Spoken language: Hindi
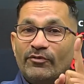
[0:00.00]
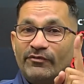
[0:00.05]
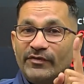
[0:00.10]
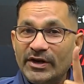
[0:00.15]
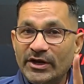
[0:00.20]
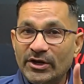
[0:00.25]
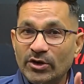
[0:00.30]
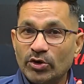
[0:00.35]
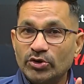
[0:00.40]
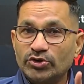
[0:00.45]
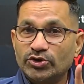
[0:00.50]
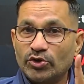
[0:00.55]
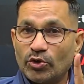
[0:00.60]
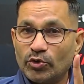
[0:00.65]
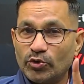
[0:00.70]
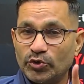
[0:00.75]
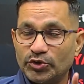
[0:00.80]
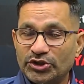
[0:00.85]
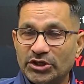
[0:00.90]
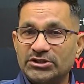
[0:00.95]
वीडियो
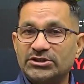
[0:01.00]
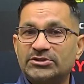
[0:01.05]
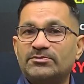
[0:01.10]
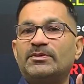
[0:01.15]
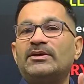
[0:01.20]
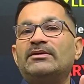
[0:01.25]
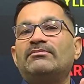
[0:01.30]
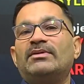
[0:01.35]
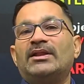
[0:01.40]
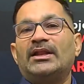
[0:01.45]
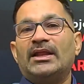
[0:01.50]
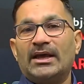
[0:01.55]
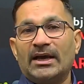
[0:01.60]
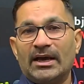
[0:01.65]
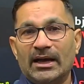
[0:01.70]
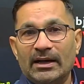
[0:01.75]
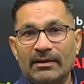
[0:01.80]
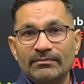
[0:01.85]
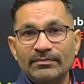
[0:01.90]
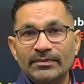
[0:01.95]
सॉल्यूशन भी
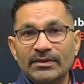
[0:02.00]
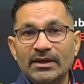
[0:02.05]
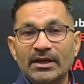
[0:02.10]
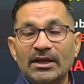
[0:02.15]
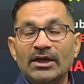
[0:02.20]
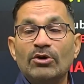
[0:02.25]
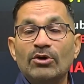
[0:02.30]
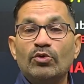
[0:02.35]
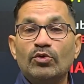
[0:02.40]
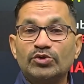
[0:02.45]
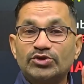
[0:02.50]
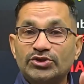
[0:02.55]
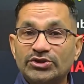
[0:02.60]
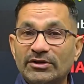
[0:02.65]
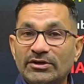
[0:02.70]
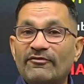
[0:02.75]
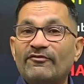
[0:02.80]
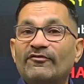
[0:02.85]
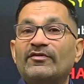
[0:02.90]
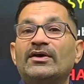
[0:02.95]
मिलेगा उससे
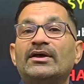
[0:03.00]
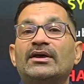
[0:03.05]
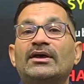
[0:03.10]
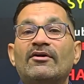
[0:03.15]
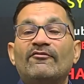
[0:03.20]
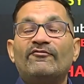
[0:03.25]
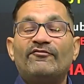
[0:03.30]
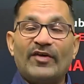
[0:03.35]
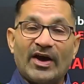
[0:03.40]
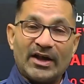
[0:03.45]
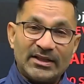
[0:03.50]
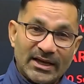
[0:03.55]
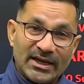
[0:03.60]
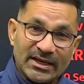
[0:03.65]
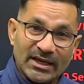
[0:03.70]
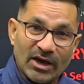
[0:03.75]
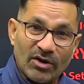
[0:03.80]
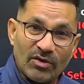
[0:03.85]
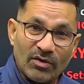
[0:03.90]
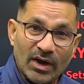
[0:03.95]
फायदा
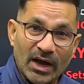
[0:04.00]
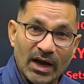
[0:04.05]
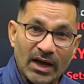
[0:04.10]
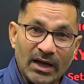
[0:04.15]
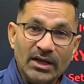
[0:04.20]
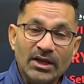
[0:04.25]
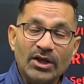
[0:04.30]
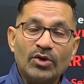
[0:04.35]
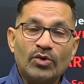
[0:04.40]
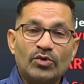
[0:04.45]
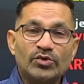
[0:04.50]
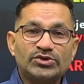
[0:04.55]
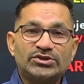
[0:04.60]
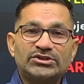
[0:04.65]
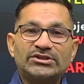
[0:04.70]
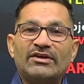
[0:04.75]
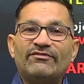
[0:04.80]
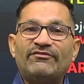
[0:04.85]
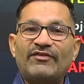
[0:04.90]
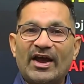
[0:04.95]
क्या होगा
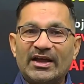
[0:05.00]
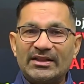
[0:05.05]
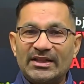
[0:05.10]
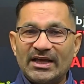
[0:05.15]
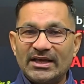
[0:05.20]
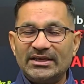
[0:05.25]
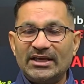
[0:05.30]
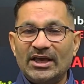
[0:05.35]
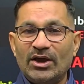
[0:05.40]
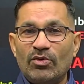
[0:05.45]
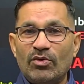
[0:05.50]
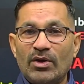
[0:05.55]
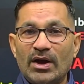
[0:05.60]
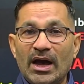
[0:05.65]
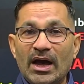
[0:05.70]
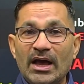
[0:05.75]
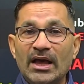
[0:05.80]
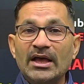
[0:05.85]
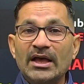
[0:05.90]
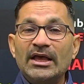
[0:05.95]
उससे फायदा ये होगा
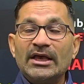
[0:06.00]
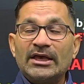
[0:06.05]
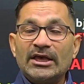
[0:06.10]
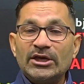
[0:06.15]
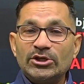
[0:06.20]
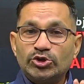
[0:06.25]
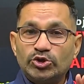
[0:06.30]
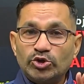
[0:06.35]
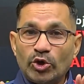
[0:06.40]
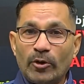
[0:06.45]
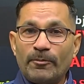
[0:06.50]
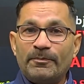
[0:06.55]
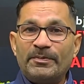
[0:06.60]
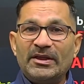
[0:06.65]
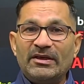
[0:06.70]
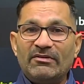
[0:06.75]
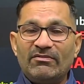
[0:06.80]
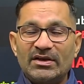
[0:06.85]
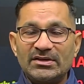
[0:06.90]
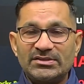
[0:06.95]
कि जो
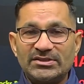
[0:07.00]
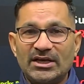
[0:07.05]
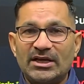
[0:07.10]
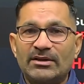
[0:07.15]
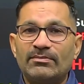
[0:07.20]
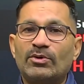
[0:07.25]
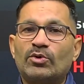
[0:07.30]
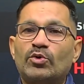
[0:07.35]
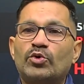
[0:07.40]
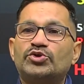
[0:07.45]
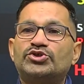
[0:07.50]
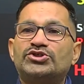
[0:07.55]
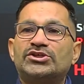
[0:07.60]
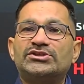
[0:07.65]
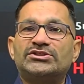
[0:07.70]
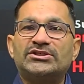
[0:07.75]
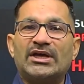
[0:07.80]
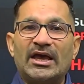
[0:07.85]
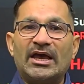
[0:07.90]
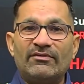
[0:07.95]
प्रीवियस ईयर में क्वेश्चन
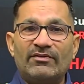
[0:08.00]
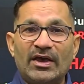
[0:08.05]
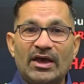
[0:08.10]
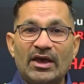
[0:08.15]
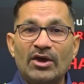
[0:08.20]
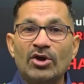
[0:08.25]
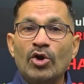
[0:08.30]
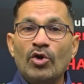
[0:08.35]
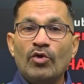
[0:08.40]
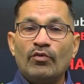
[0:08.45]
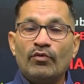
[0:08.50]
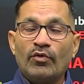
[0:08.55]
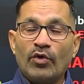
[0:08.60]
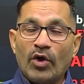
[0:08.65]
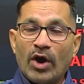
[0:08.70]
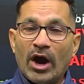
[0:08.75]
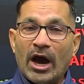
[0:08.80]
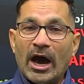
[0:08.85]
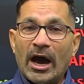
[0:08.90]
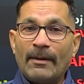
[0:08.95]
आए हुए हैं वो
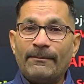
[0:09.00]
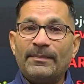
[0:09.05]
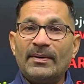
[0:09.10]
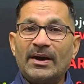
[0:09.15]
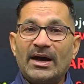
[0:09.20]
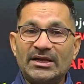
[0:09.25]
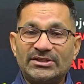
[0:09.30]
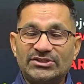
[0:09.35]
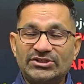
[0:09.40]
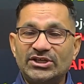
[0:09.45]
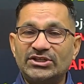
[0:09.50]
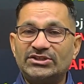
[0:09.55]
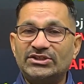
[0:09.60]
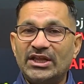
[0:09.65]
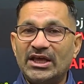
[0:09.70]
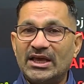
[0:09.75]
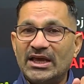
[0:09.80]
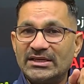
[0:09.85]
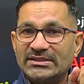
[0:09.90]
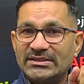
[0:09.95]
आप अच्छी
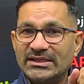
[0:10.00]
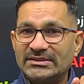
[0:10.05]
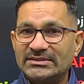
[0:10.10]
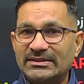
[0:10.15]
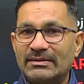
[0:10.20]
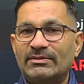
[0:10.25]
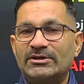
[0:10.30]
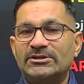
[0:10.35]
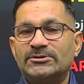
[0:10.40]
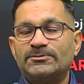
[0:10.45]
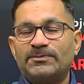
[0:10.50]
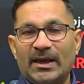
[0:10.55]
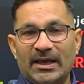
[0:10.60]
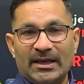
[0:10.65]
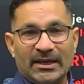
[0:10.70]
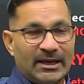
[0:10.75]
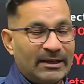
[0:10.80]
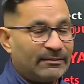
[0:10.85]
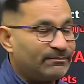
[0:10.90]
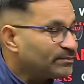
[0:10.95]
तरीके से समझ
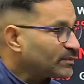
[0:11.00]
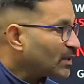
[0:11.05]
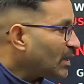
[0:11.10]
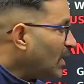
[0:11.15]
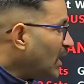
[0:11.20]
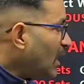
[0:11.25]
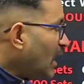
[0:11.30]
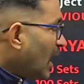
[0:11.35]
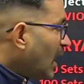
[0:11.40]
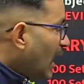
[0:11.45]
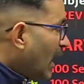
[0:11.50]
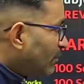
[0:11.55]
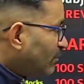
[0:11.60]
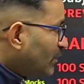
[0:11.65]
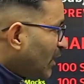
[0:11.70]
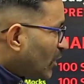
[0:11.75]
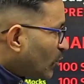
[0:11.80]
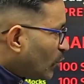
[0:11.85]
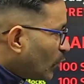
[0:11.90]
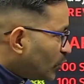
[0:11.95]
पाएंगे हमने
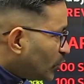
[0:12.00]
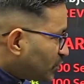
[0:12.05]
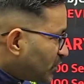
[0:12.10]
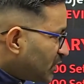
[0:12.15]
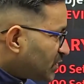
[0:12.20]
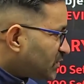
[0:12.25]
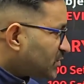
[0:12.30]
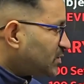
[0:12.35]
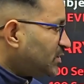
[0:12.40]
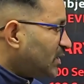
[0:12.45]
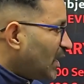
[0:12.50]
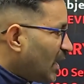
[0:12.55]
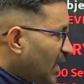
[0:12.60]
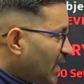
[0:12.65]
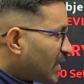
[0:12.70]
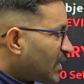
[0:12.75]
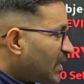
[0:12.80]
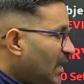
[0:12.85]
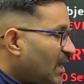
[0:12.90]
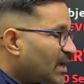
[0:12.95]
कोशिश यही
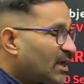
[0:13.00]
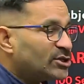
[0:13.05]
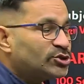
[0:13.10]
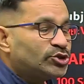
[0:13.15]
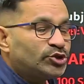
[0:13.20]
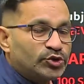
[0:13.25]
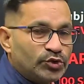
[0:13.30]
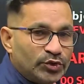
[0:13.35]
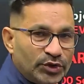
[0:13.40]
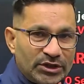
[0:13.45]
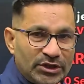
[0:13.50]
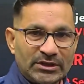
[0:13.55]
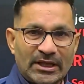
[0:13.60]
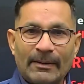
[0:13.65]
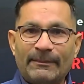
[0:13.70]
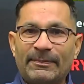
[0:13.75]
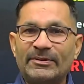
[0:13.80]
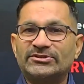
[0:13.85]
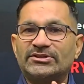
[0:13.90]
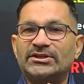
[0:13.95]
की है कि चुनिंदा
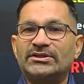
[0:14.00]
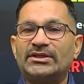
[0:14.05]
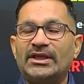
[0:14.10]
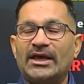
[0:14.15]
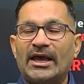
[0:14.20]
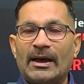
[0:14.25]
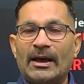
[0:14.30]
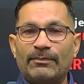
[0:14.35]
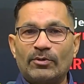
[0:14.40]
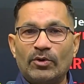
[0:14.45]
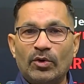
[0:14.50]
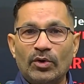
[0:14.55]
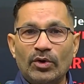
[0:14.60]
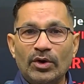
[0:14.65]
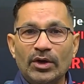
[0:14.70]
प्रश्न है आपको